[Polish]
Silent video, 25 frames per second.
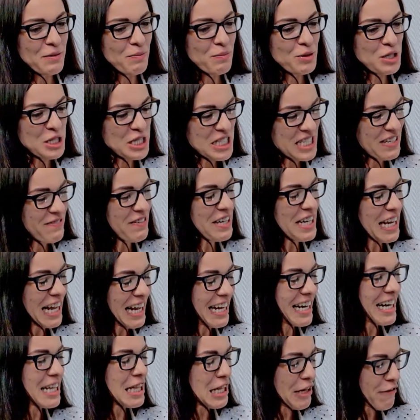Przedstawię
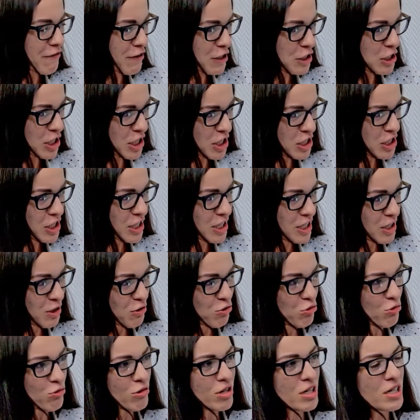kilka najważniejszych,
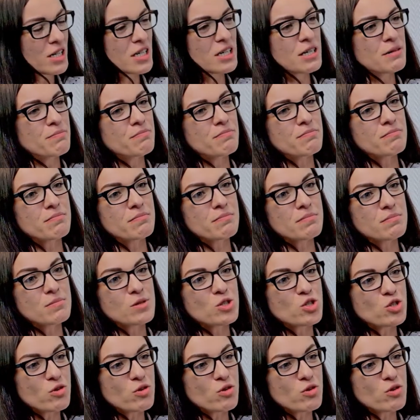które mm,